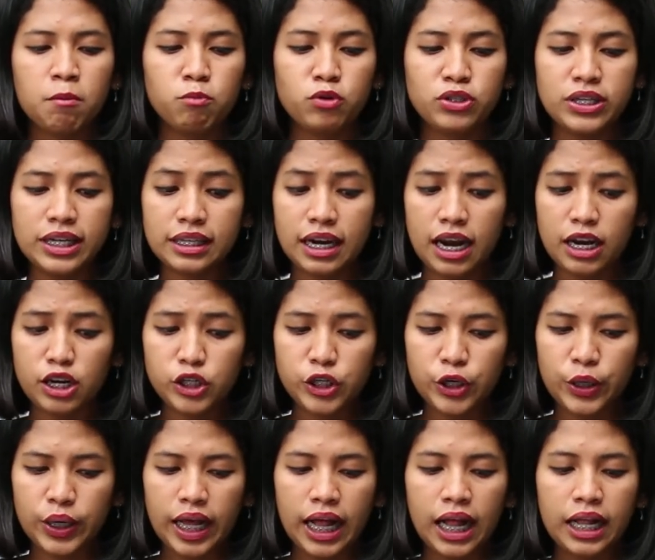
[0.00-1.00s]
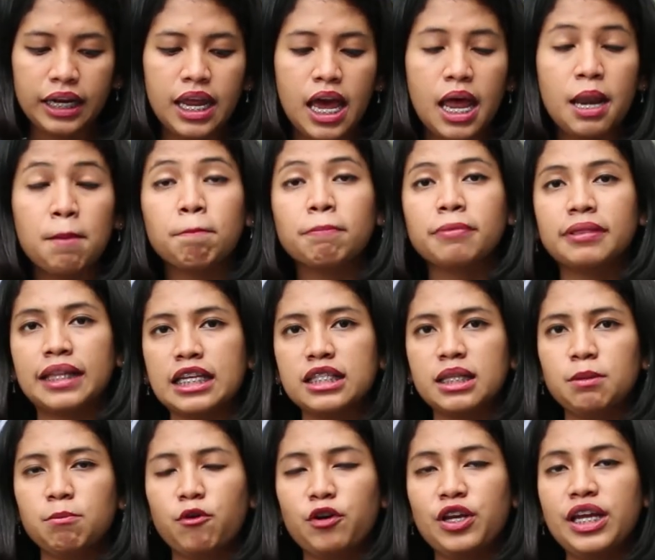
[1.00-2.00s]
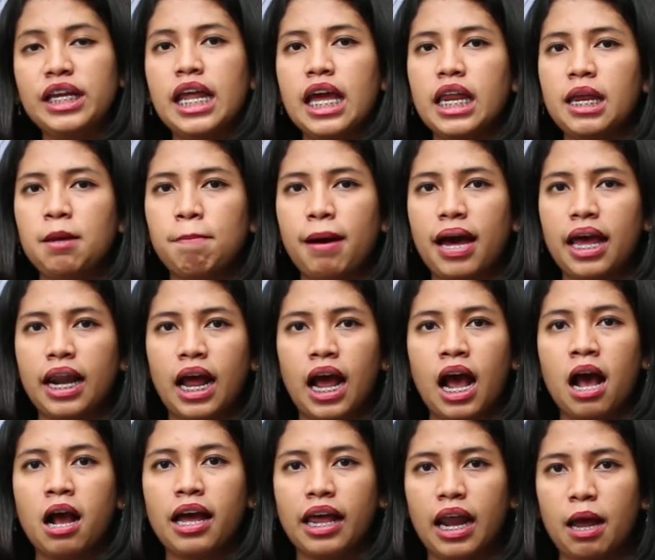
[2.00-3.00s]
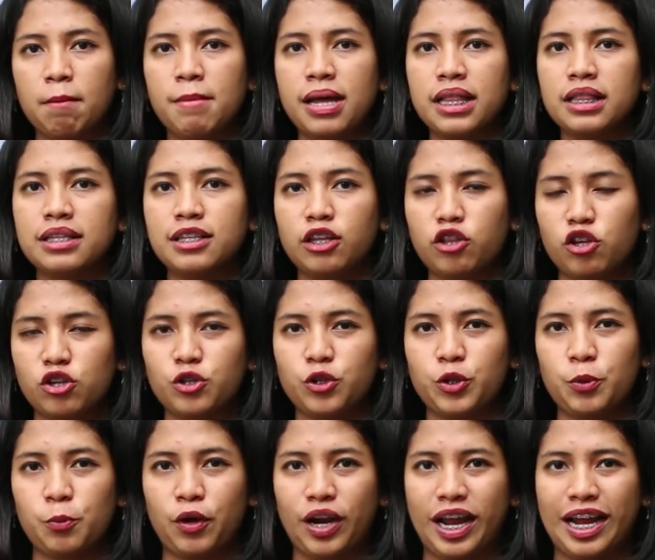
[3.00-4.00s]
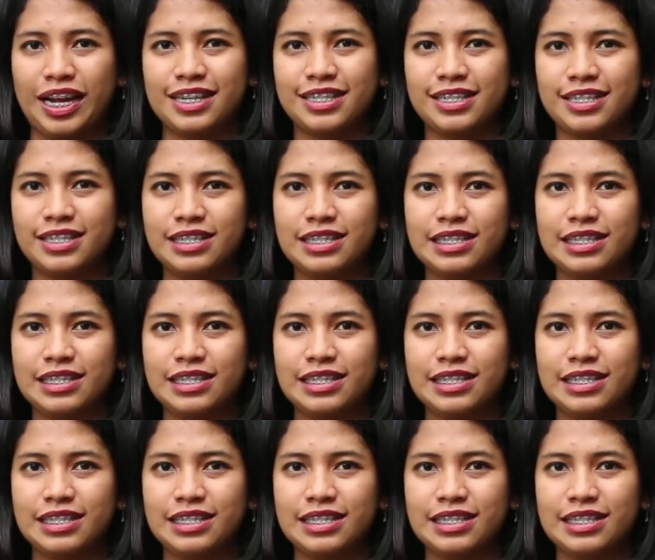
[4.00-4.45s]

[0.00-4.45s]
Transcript: musik tradisional, dan testimoni dari para kerabat Sitor Sutimorang.